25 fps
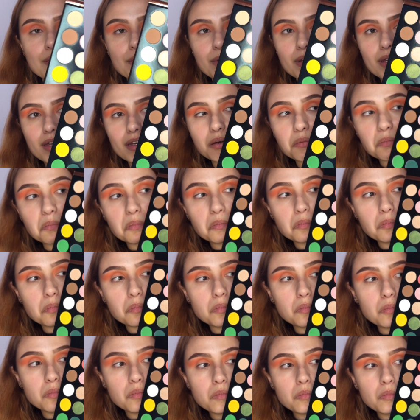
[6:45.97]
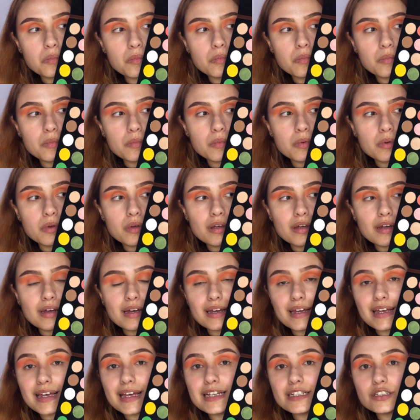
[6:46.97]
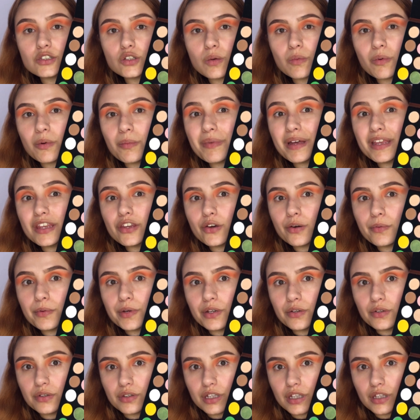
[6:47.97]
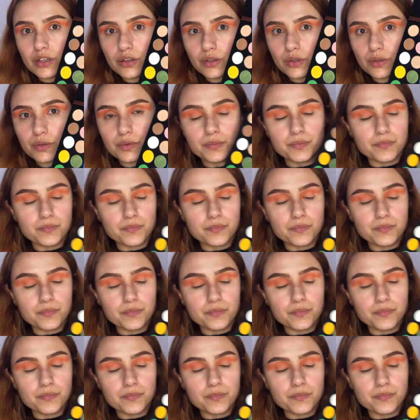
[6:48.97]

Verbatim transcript: vea. Que es como medio vino tinto